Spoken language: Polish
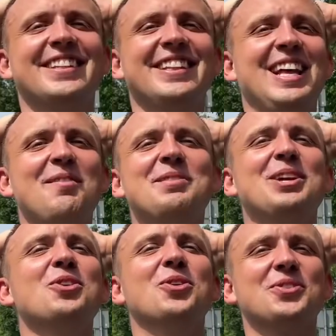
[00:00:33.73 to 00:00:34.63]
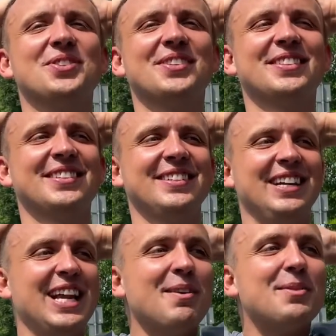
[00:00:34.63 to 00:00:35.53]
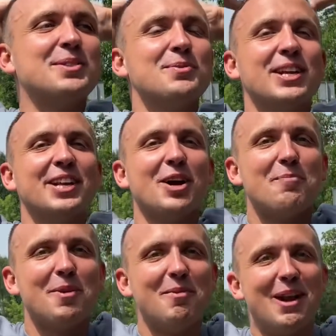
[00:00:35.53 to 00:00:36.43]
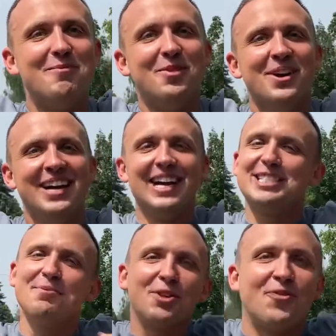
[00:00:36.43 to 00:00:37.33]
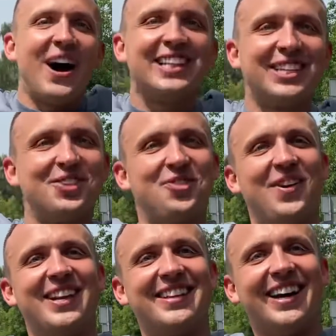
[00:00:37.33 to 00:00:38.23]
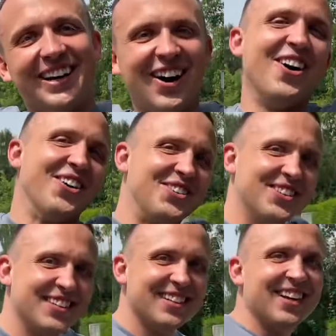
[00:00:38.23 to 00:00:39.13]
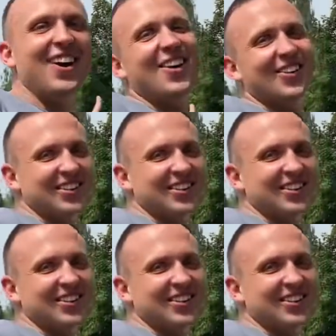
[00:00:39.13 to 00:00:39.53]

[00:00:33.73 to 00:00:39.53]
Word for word: Dla mnie luz. Ja nie mam z tym żadnego problemu. Jestem otwarty do świata. Chodź, chodź,